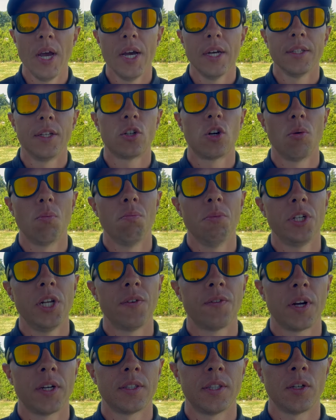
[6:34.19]
tylko myślę
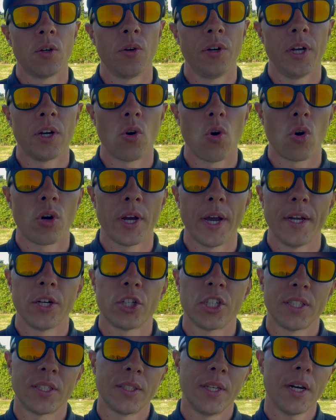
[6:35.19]
w kategoriach, ok,
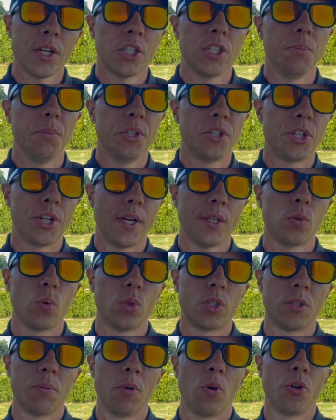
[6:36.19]
czy starczy mi czasu,
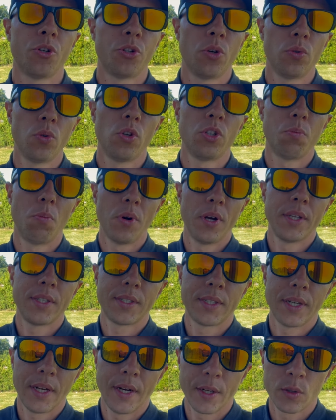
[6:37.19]
żeby osiągnąć moje
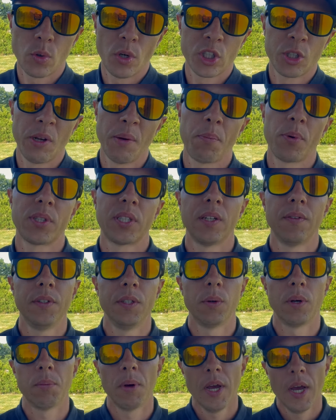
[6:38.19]
cele, które sobie
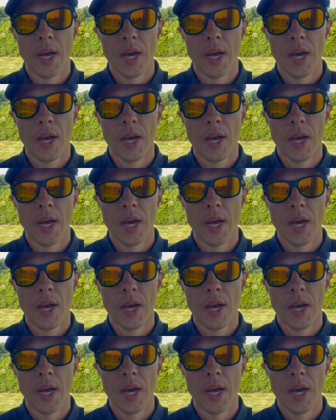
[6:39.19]
postawiłem.